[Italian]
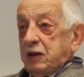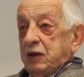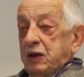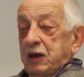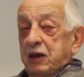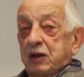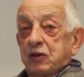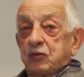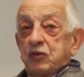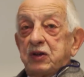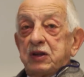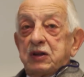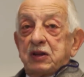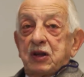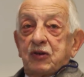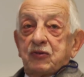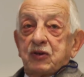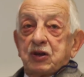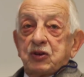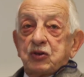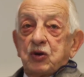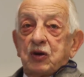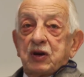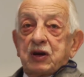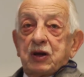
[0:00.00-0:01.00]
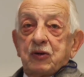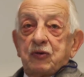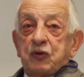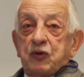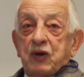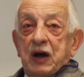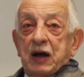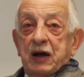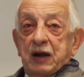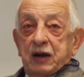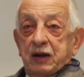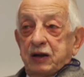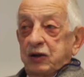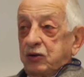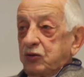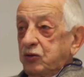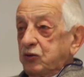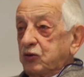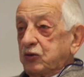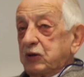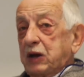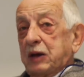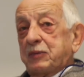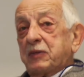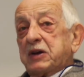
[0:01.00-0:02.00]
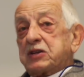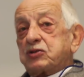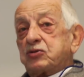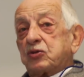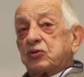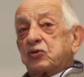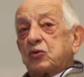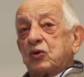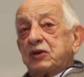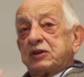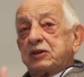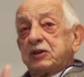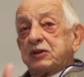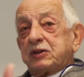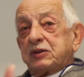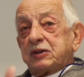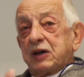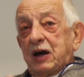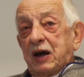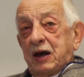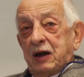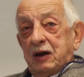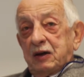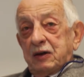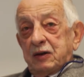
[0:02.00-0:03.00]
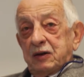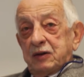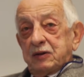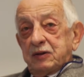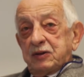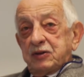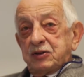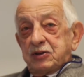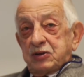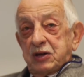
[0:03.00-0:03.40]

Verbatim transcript: E quindi, avendo a che fare con una maggior quantità di